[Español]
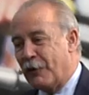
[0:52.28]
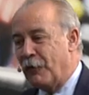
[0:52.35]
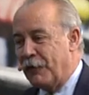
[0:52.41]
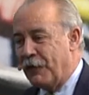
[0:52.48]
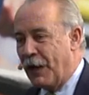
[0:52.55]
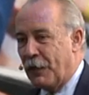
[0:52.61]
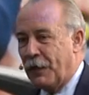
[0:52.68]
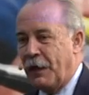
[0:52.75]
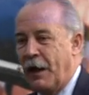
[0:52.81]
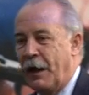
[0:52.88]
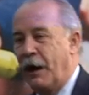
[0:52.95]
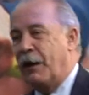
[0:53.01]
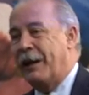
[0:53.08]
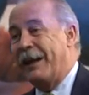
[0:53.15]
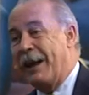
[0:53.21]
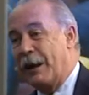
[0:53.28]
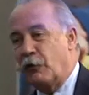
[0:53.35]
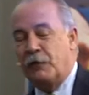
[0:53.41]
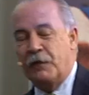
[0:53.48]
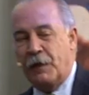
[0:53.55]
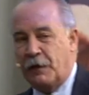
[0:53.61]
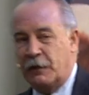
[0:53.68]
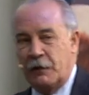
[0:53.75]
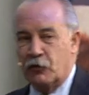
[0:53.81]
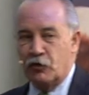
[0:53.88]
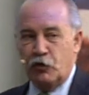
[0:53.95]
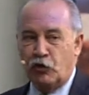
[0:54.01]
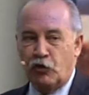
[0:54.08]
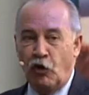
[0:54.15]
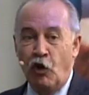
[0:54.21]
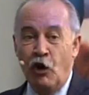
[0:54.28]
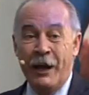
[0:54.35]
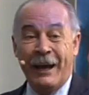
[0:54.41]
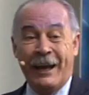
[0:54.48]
confianza, a ah, generar confianza entre nosotros, no,